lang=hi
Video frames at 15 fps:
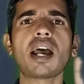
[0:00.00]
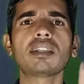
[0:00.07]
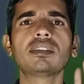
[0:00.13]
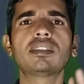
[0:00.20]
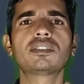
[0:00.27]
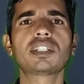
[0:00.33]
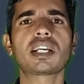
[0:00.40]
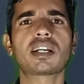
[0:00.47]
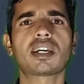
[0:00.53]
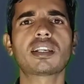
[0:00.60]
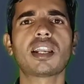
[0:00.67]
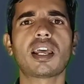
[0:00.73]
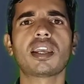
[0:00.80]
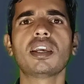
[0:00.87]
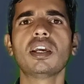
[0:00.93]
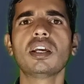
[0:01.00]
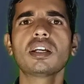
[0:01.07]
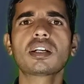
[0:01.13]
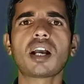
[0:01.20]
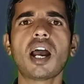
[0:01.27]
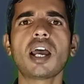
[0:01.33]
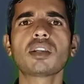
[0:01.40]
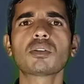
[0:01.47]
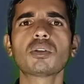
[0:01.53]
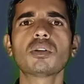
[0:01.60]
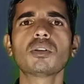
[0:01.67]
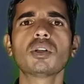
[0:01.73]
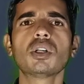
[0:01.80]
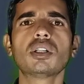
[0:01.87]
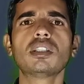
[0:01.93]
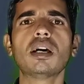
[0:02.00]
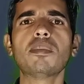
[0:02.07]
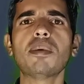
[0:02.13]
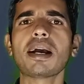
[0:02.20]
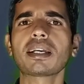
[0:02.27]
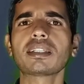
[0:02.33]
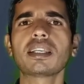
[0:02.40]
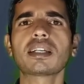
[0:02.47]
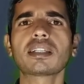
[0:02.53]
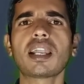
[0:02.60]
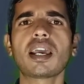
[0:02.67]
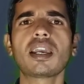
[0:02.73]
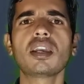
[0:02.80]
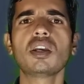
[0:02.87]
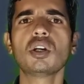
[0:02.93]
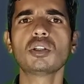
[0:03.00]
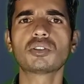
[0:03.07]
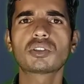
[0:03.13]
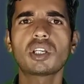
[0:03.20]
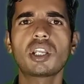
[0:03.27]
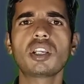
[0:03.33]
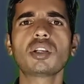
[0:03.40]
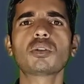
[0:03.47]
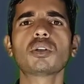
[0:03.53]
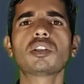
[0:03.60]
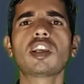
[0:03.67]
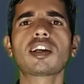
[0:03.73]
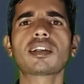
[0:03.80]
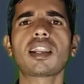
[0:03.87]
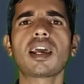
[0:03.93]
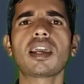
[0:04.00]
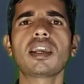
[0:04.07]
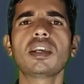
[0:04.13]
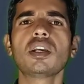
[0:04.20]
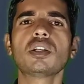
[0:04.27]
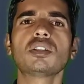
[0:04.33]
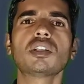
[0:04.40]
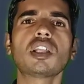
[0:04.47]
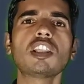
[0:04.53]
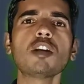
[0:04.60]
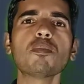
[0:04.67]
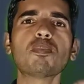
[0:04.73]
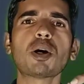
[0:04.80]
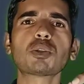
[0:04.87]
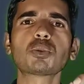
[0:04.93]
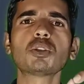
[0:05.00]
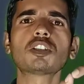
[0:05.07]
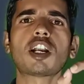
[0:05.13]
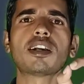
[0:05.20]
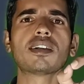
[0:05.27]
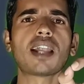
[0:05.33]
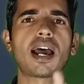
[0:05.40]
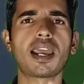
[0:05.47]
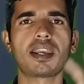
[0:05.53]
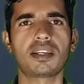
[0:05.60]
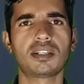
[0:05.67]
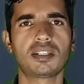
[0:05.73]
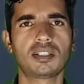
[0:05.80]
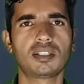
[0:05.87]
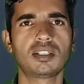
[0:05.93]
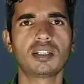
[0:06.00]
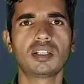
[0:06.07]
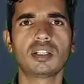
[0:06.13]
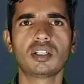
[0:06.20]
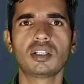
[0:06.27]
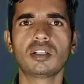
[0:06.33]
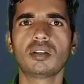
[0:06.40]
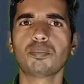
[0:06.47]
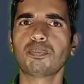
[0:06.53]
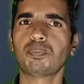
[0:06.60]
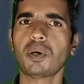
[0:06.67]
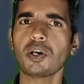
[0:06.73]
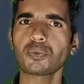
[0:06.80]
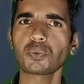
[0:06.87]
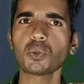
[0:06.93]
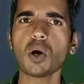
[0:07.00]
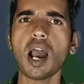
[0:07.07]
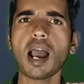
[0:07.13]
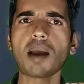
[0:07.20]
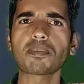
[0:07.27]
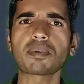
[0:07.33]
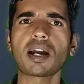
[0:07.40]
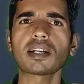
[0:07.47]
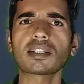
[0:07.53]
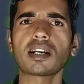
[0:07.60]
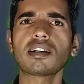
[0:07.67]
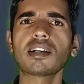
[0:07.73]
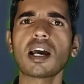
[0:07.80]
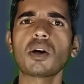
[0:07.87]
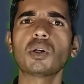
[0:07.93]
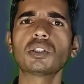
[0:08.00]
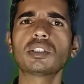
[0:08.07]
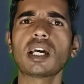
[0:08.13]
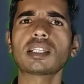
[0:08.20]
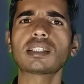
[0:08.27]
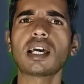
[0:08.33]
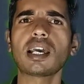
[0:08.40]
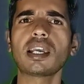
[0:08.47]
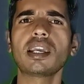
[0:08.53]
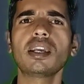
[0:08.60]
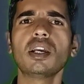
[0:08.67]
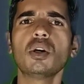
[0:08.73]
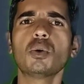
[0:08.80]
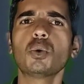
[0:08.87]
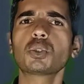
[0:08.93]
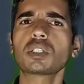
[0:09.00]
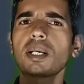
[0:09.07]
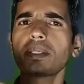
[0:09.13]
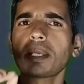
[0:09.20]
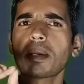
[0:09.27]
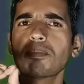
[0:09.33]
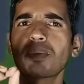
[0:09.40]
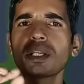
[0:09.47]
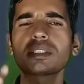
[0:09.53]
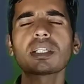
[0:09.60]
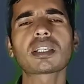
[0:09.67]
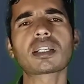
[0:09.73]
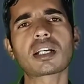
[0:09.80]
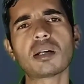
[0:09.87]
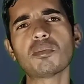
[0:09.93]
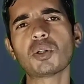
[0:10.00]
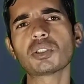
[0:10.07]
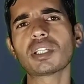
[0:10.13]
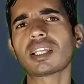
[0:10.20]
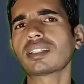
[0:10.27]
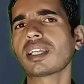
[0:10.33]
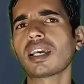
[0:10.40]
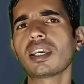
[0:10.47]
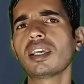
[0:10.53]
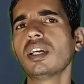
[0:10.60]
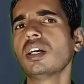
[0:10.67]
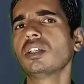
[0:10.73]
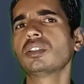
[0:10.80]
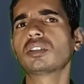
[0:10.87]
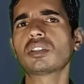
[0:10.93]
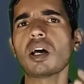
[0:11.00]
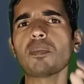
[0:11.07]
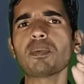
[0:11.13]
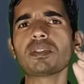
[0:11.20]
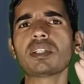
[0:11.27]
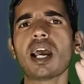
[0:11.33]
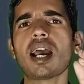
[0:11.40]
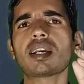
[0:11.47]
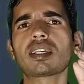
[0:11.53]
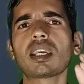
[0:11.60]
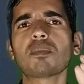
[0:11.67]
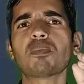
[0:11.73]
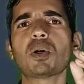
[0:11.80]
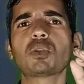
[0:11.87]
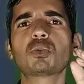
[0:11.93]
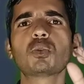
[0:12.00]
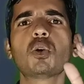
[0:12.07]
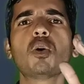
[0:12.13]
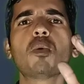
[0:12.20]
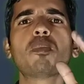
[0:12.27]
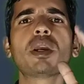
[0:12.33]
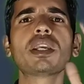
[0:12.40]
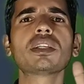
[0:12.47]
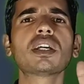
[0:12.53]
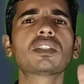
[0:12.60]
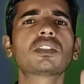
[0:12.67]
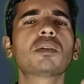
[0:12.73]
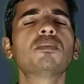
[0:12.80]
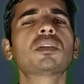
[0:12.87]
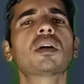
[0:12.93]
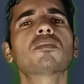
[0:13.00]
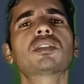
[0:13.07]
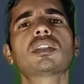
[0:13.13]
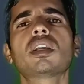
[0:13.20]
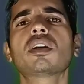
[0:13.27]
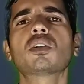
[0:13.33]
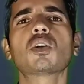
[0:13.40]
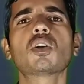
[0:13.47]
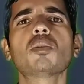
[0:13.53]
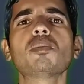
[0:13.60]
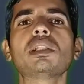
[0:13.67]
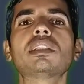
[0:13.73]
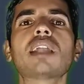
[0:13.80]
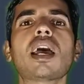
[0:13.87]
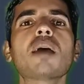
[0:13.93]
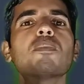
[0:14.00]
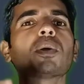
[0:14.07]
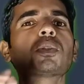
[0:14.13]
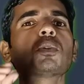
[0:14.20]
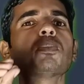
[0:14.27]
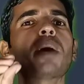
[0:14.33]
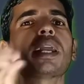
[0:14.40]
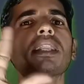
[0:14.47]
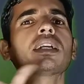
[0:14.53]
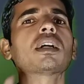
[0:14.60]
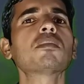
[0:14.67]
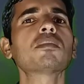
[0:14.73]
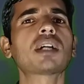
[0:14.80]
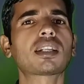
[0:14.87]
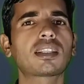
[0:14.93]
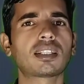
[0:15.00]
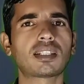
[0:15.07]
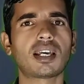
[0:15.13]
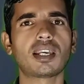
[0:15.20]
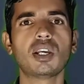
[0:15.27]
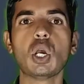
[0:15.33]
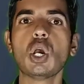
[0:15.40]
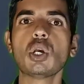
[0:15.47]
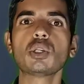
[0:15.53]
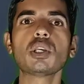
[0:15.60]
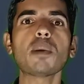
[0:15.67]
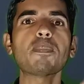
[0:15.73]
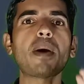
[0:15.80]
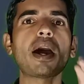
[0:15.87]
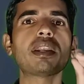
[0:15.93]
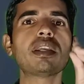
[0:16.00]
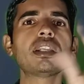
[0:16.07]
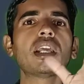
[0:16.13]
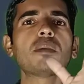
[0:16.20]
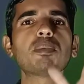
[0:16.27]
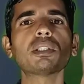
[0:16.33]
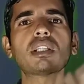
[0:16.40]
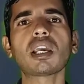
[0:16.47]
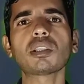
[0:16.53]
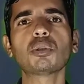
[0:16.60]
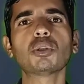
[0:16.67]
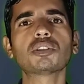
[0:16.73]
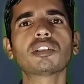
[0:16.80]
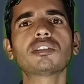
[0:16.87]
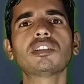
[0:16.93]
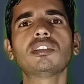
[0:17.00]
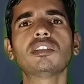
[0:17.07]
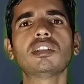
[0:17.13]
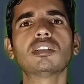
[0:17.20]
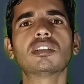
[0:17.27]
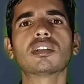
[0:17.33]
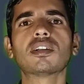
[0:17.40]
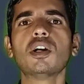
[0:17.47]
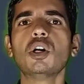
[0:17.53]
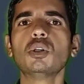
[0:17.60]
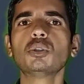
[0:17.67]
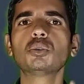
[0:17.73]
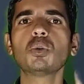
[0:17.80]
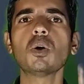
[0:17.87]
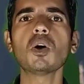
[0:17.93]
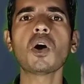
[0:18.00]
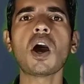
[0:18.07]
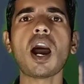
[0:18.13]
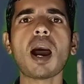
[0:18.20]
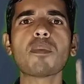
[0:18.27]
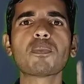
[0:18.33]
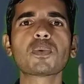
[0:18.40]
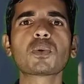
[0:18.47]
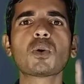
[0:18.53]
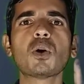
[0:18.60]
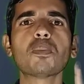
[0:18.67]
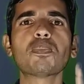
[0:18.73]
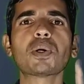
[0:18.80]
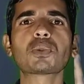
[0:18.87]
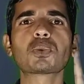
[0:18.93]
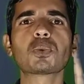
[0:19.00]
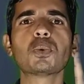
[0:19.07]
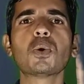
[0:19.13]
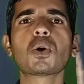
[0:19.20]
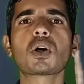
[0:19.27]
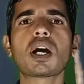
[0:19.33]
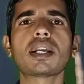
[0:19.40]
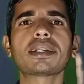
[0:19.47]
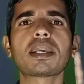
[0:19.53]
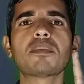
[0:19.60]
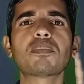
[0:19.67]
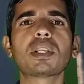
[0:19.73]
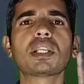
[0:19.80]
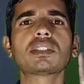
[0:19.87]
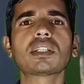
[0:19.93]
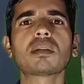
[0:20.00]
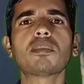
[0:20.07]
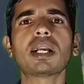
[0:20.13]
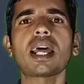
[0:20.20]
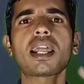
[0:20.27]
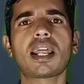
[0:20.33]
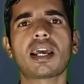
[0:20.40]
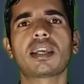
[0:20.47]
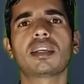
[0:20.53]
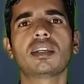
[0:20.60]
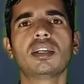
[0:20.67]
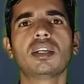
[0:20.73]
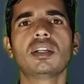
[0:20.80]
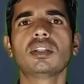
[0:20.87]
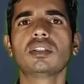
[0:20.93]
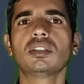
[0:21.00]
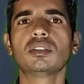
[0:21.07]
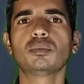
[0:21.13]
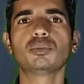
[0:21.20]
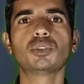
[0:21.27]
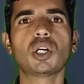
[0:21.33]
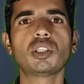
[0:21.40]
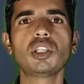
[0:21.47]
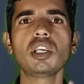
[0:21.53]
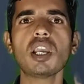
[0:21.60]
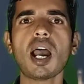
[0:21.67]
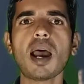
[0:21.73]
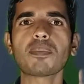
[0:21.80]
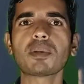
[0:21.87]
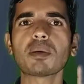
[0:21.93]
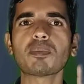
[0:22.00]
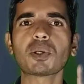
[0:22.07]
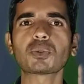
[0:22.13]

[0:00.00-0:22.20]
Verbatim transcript: कान चेक करना है कान को दबा के देखना है शरीर को देखना है यदि पशु ठंडा है पशु आपका ठंडा हो जाता है उसका टेम्परेचर कम हो जाता है तब जाके पशुओं में यह सिम्टम्स देखने को मिलता है पशु पानी कम कर देता है या पानी नहीं पीता है दो से तीन दिन तक तो आपको पशुओं का टेम्परेचर बढ़ाना है यदि आपने